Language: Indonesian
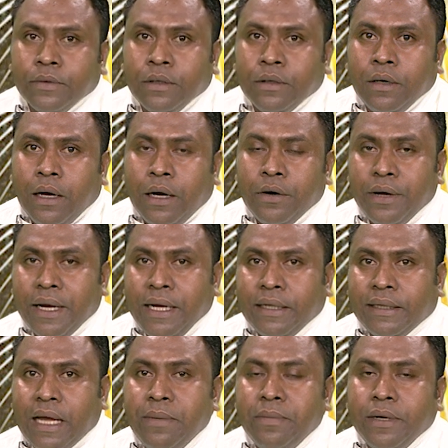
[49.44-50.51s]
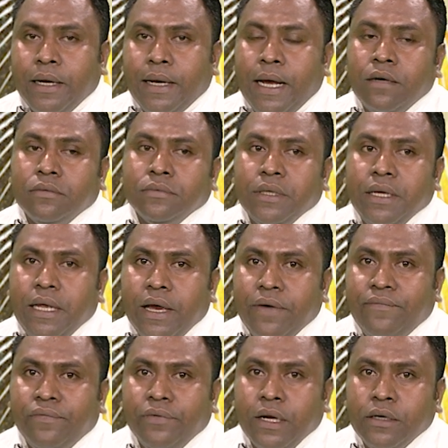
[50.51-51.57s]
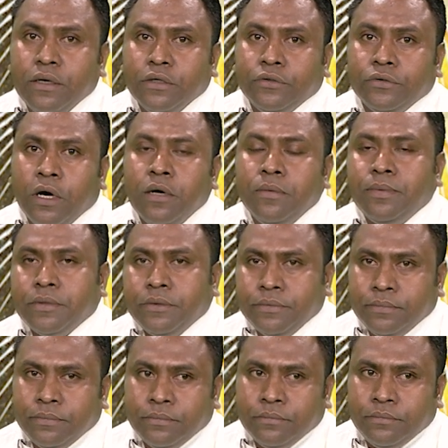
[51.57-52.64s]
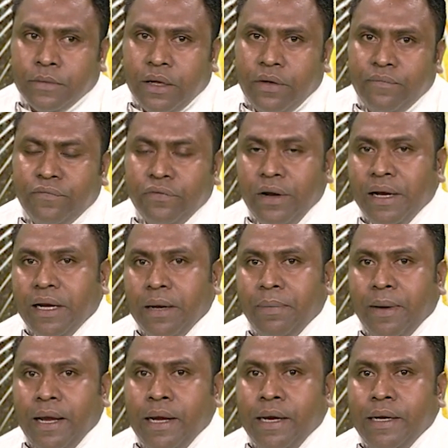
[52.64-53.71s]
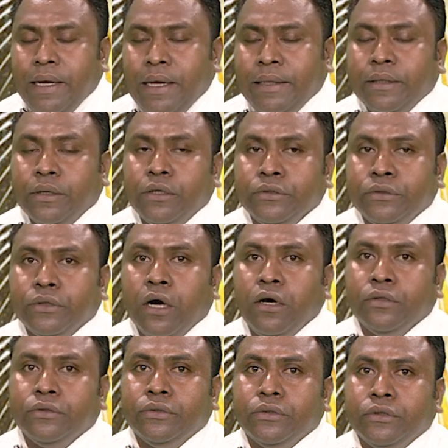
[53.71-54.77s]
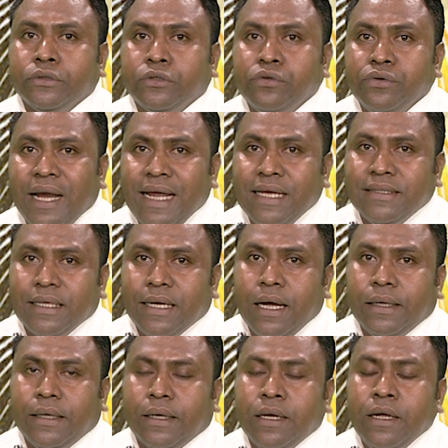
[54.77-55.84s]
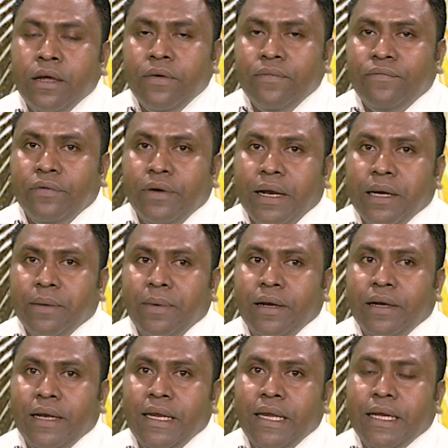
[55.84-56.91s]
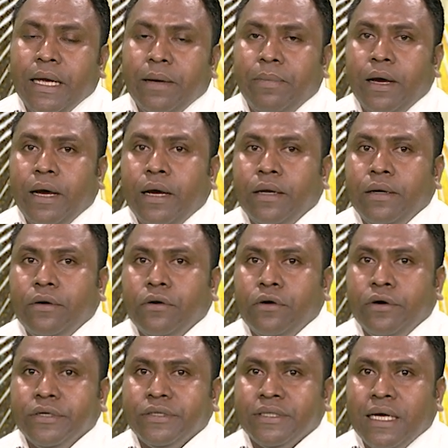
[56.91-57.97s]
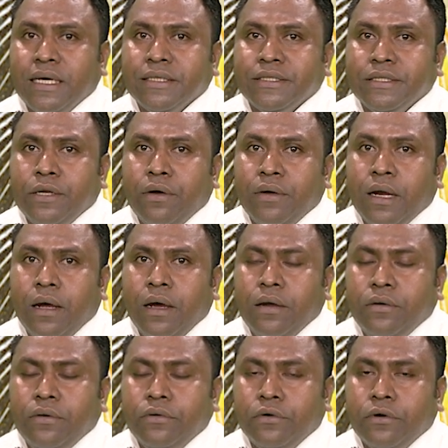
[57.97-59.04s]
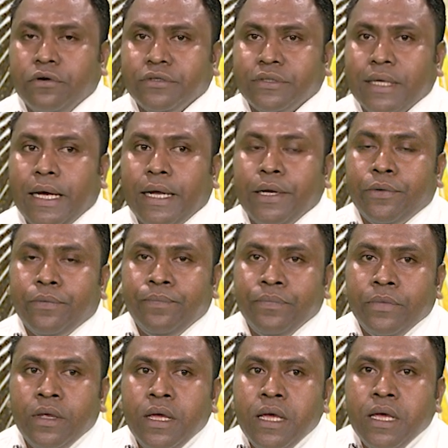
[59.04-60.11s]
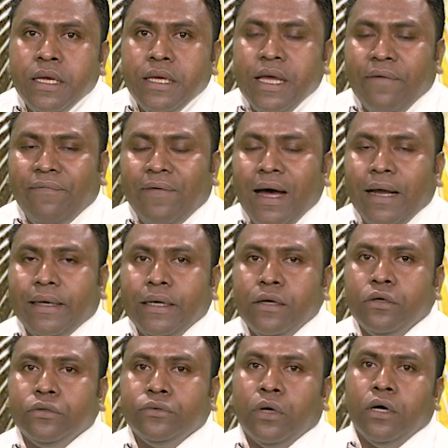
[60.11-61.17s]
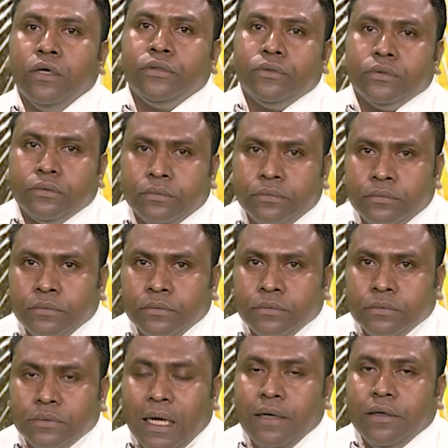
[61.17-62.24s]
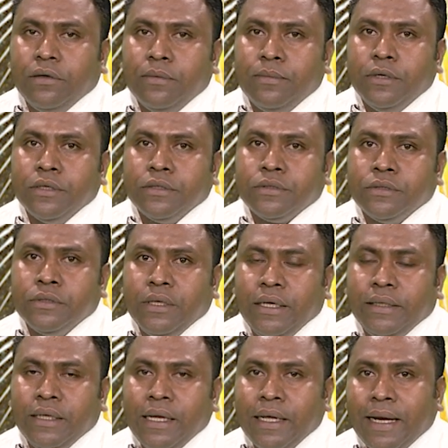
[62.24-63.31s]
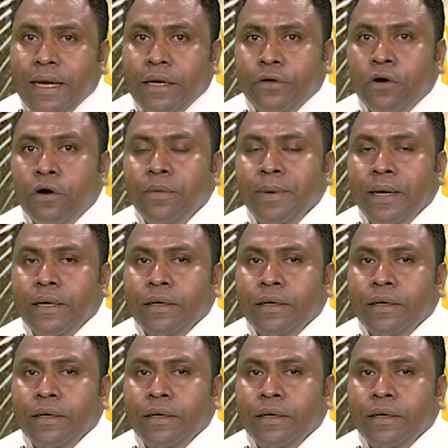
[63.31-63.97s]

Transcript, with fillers: Agora tamo da daun ia fulan otobru. Fulan nebe itototo kunese katak fulan nebe dedika ba nosa senora do Rosário ia fatin hotu-hotu, tanto mos itengerai doben